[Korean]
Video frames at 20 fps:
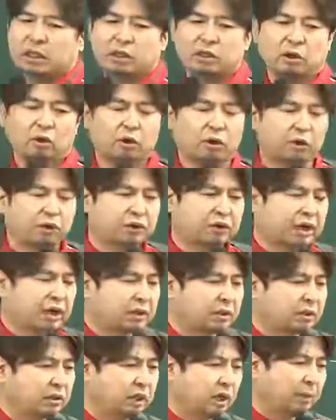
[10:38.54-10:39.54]
저는 어떻게
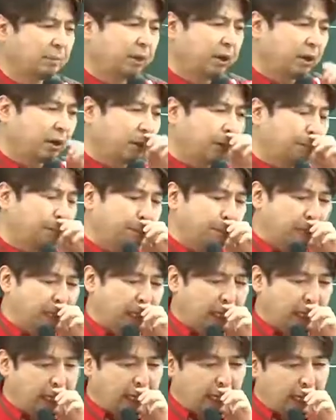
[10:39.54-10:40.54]
했었냐면,
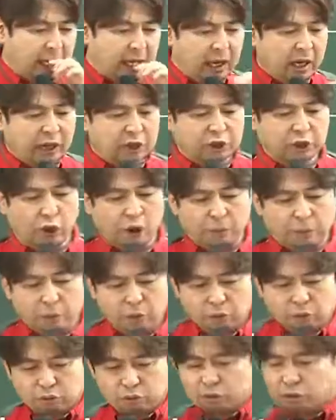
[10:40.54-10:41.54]
자,
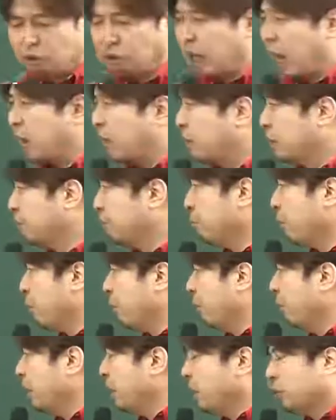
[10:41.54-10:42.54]
저보고 가끔
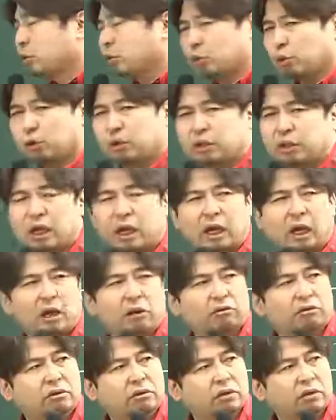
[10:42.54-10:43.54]
머리가
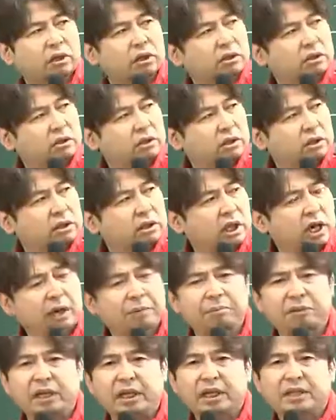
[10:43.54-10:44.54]
좋다라고 그러시는
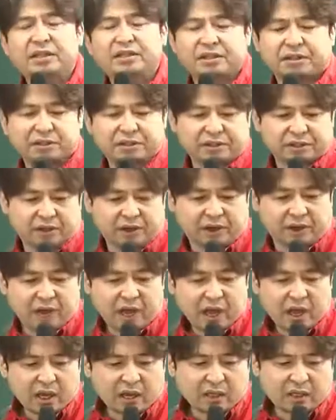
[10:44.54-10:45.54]
사람들이 있었어.
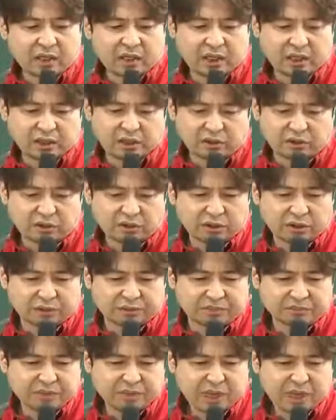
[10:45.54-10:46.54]
근데 저는
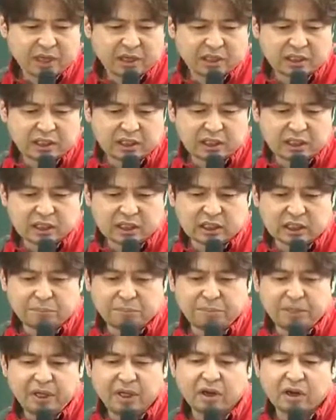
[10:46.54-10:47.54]
진짜
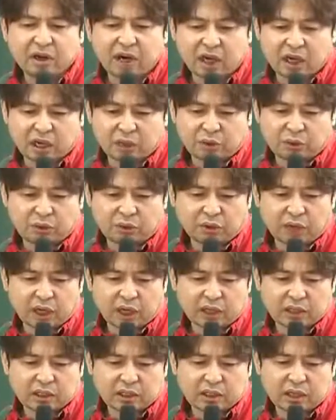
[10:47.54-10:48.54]
미련하게
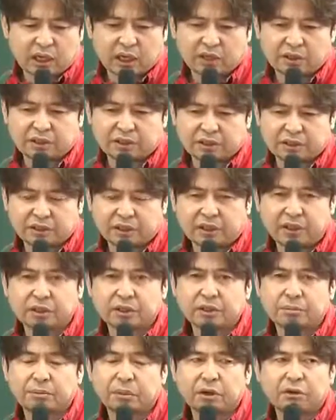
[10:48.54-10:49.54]
노력하는 스타일이었어요.
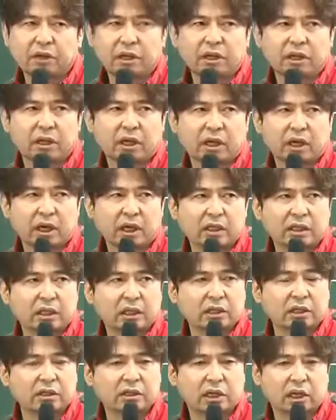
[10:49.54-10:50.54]
정말 될 때까지.
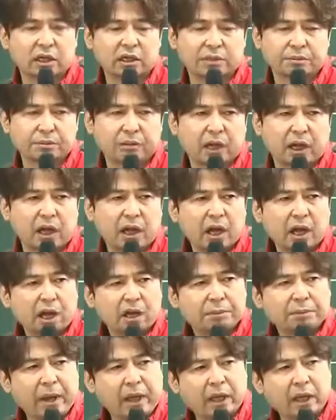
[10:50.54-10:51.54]
이런 생각했습니다.
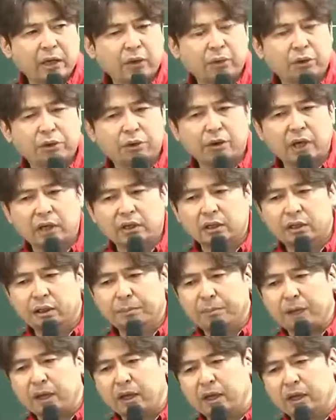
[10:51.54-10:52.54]
100의 노력을 했더니
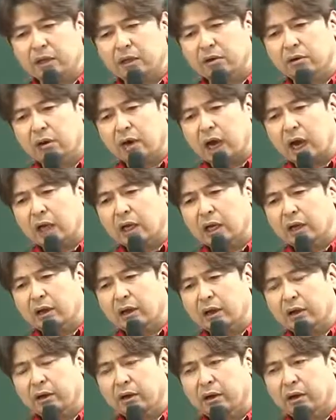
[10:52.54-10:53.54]
100이란 결과가 안
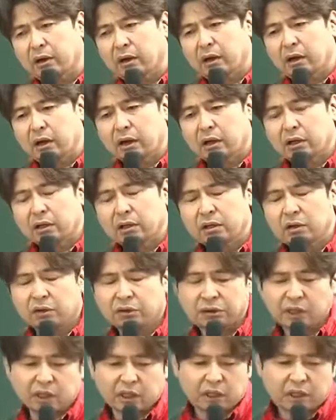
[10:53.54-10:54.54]
나와요. 그럼
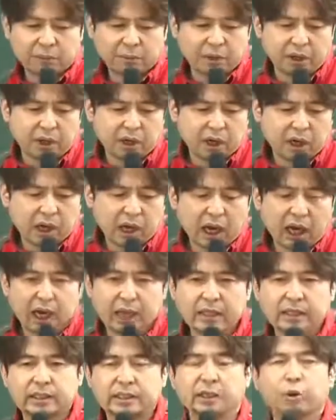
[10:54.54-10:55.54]
어떻게 했냐면,
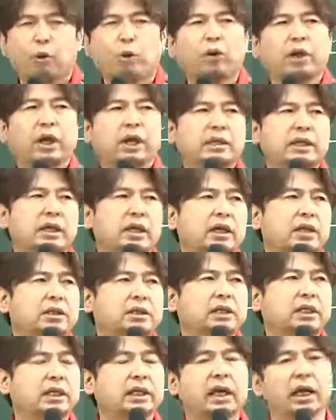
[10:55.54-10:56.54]
아이씨, 오기가 생긴
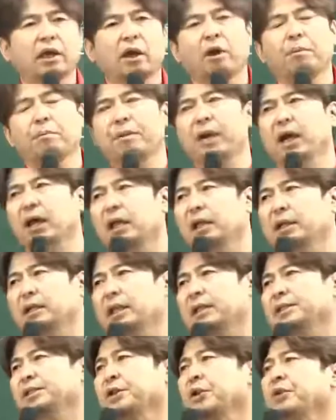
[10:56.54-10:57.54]
거지. 내가 10배 하겠다.
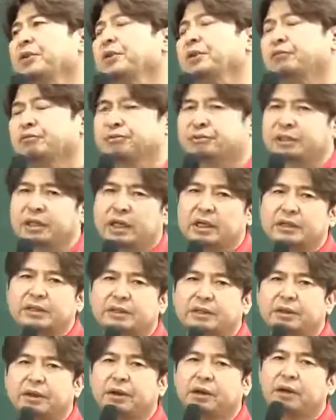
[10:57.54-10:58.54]
1000을
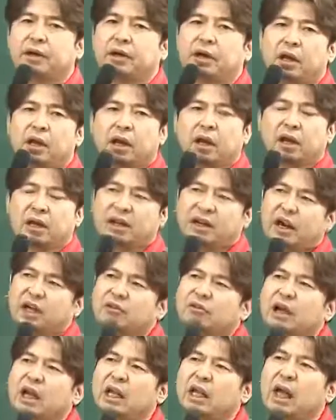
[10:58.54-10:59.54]
투자했어요.
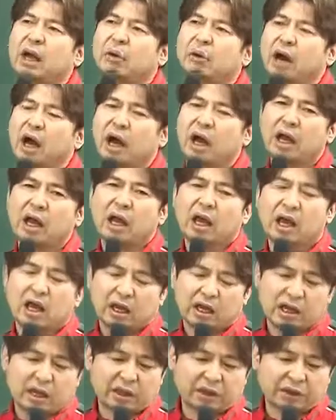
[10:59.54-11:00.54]
그래도 안 나와?
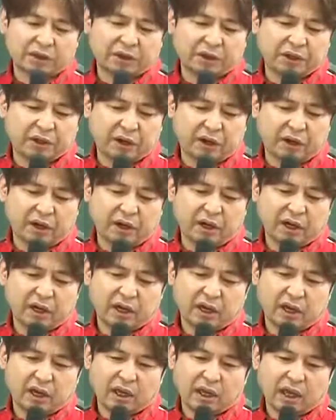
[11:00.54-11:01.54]
그랬더니요,
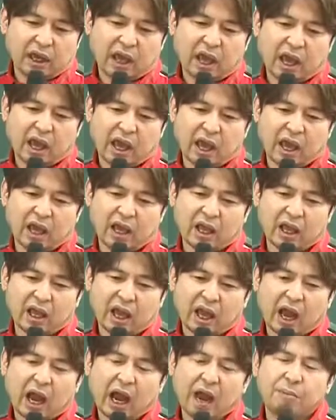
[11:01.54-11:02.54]
예.
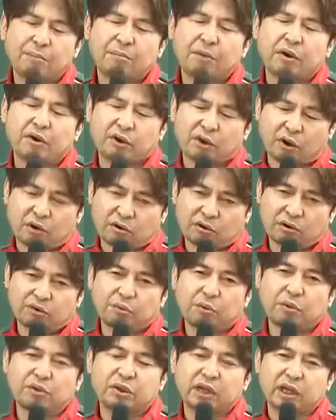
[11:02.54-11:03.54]
한번 결국
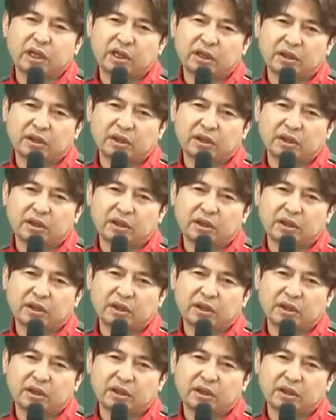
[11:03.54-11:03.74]
포텐이